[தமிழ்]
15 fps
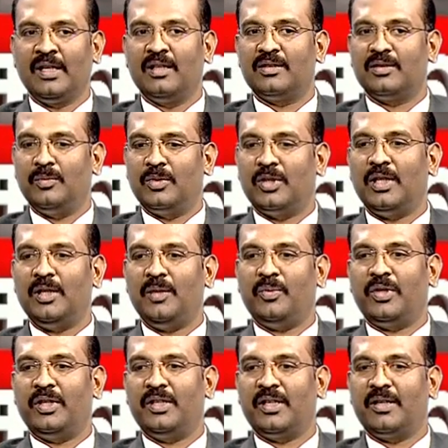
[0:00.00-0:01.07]
ஸோ முதல்ல
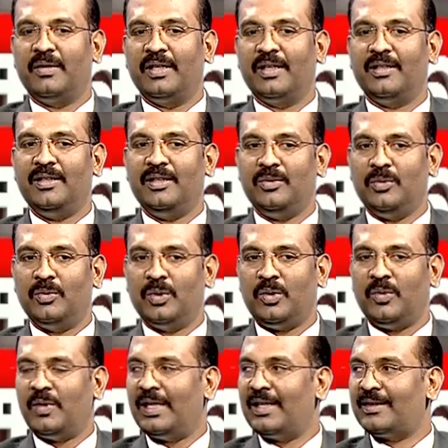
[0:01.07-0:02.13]
புரிந்துக்க வேண்டியது இது
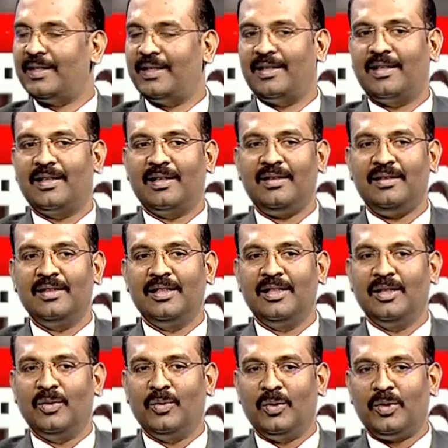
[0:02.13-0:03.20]
ஒரு வார்த்தை அல்ல
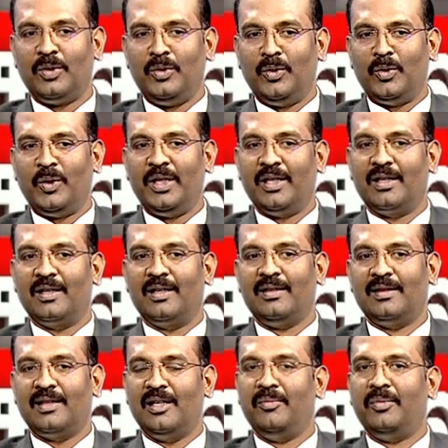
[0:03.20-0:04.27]
ஒரு நோய் அல்ல
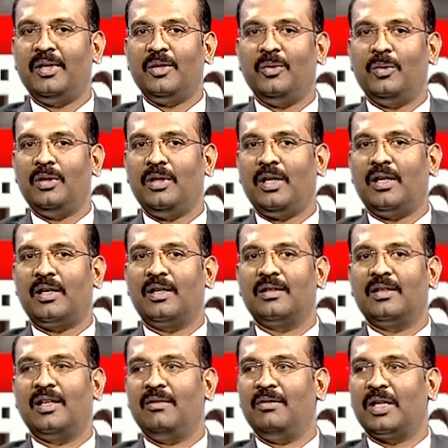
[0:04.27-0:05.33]
தனிப்பட்ட ஒரு
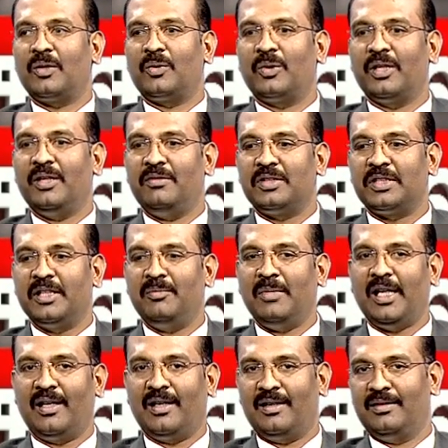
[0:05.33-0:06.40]
காரணத்தினால் வரக்கூடிய விஷயம்
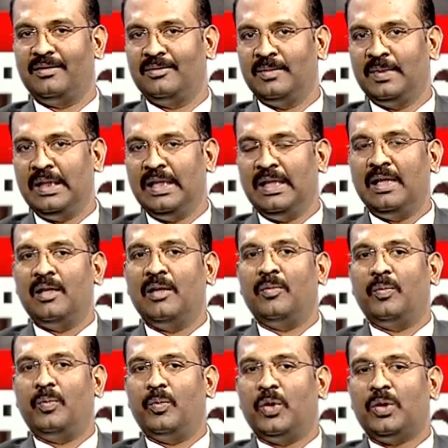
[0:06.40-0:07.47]
அல்ல
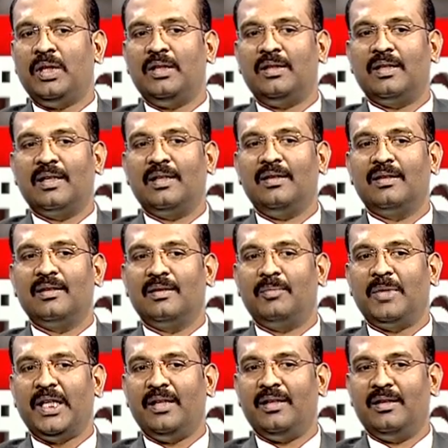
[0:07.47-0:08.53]
மொத்தத்தில்
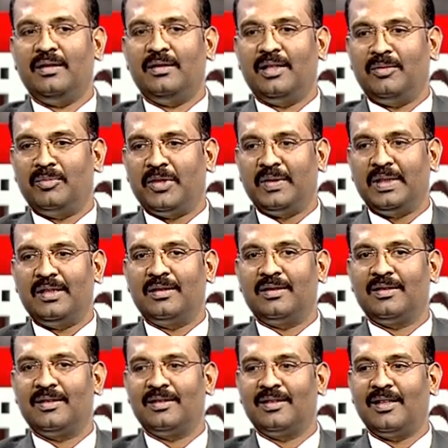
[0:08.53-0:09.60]
மனிதன் என்பவன்
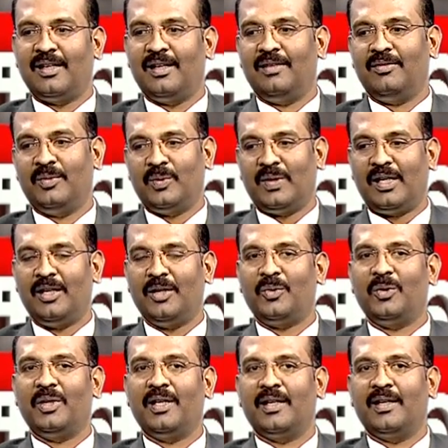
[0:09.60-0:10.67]

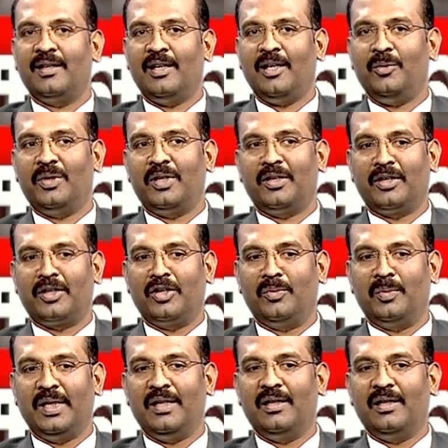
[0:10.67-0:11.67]
வாழக்கூடிய எல்லா உயிரினங்களுமே